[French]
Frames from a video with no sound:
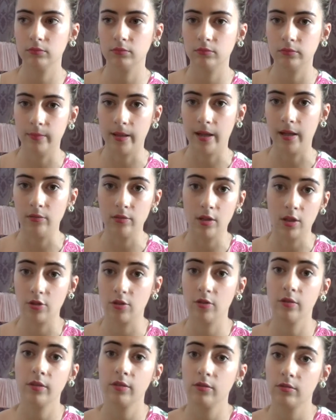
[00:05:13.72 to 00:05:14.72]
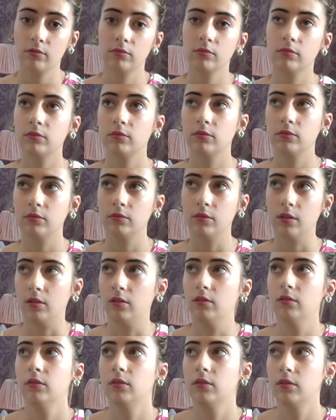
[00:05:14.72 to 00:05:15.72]
ben, une agence, non,
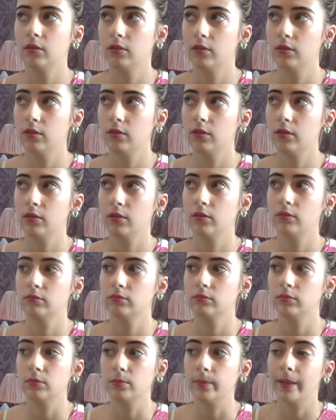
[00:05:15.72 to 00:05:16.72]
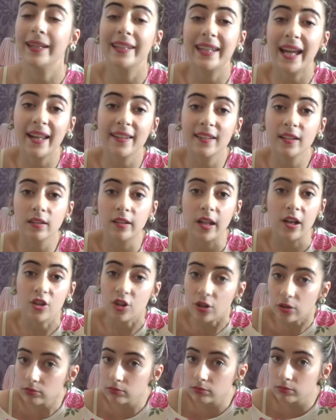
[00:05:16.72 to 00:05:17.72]
une brigade
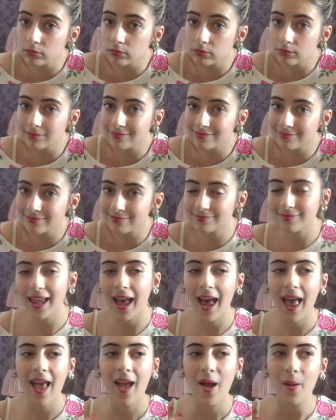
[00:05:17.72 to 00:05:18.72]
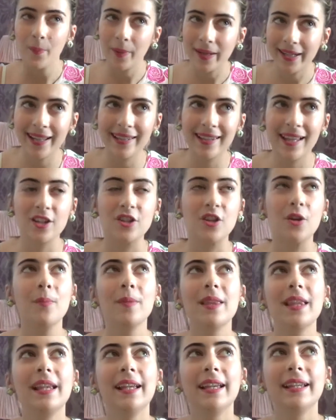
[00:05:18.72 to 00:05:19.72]
d'agents, brigade d'agents
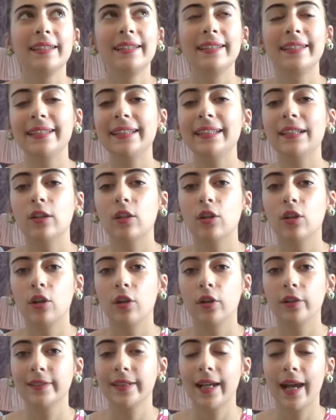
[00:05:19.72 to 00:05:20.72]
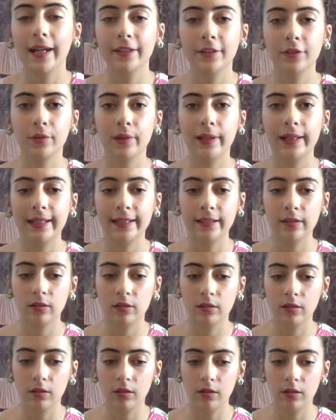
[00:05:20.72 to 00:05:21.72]
qui euh, traque
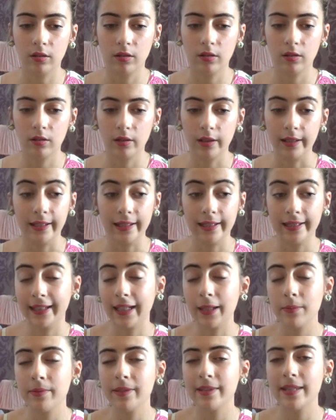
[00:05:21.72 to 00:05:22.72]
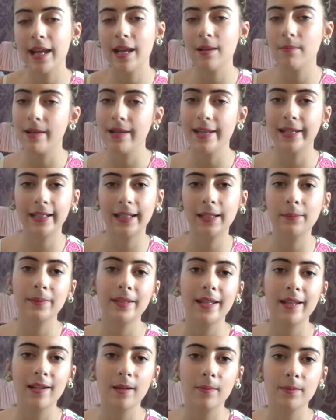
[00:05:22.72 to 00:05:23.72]
euh, les, criminels, mais les
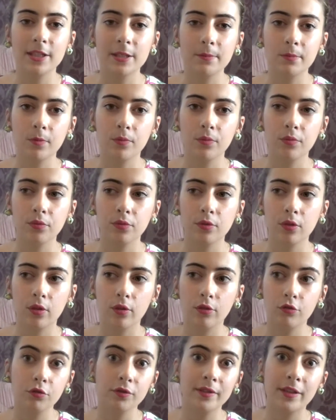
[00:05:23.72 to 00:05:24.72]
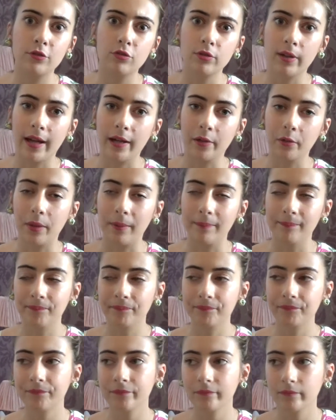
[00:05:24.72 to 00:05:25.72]
criminels un petit peu plus surnaturels quoi.
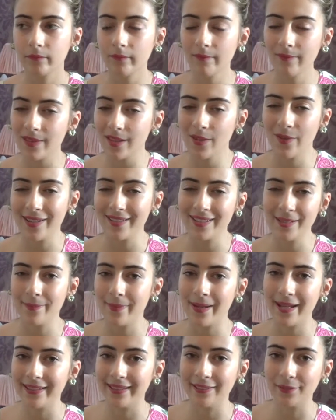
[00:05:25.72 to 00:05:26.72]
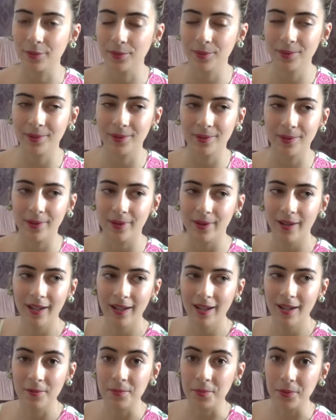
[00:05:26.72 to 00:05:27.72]
Ah, c'est pas des trucs
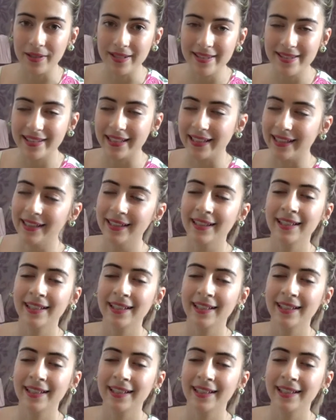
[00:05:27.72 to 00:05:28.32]
policiers.